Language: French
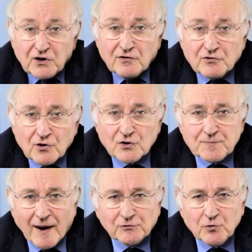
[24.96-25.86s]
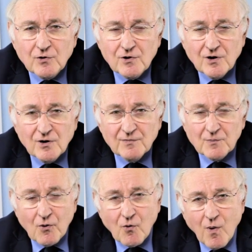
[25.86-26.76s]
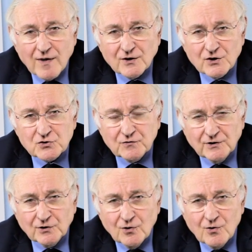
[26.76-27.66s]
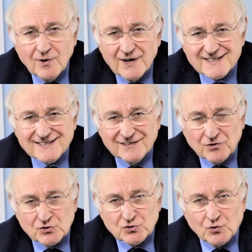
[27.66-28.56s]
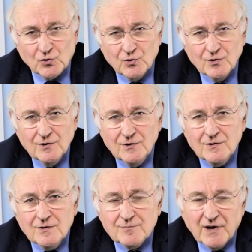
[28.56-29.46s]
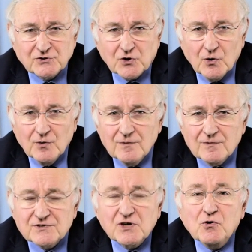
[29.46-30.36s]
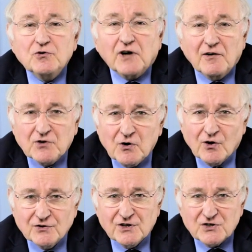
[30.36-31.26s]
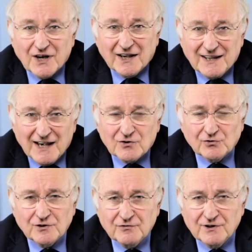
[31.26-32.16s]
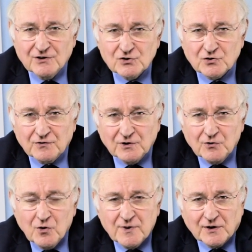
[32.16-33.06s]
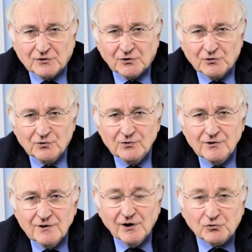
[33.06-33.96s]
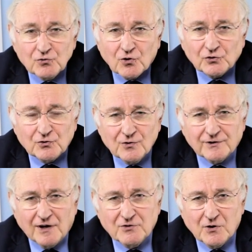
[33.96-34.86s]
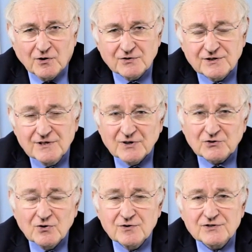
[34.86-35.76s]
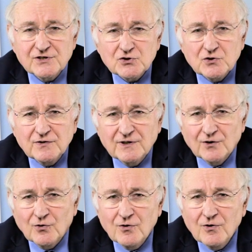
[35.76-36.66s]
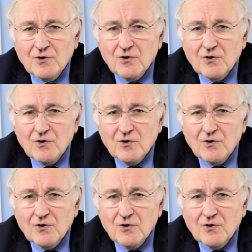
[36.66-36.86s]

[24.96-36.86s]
qu'il y a de la violence partout, mais pourquoi dans les jeux vidéo est-ce si dangereux parce que c'est l'ultra-violence. Hein. Je n'ai rien contre les jeux vidéo, bien entendu, et tout contre l'ultra-violence. Parce que ces jeux vidéo